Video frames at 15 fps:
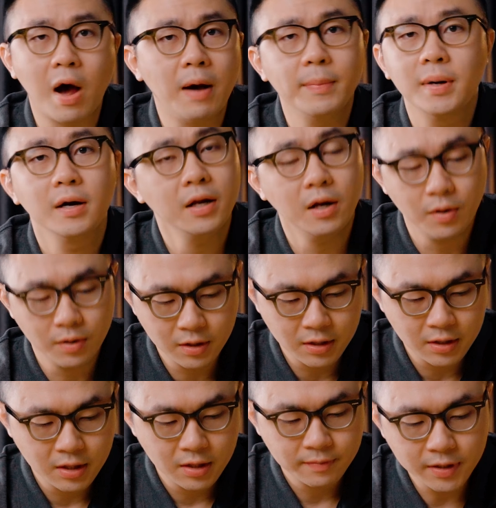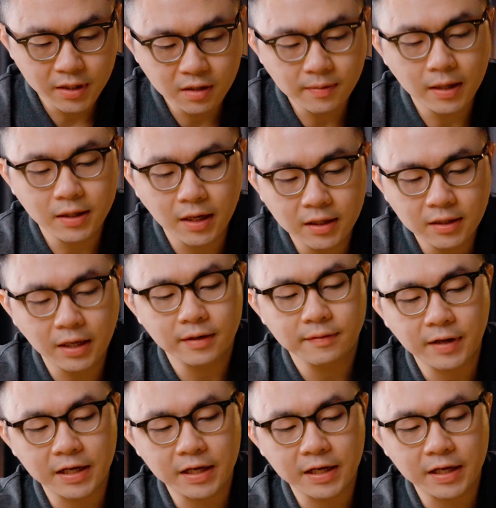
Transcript: quá mới đâu. Như các bạn thấy này,